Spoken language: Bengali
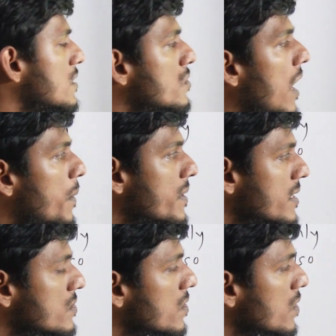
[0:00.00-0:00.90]
কিন্তু
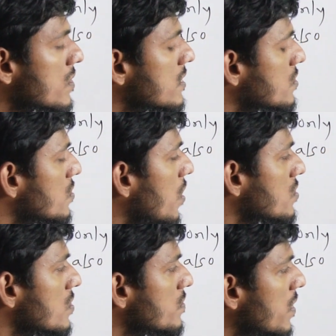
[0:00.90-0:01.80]
আমাদের জন্য কিছুই
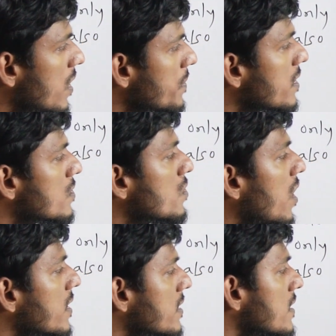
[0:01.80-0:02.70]
অসম্ভব নয়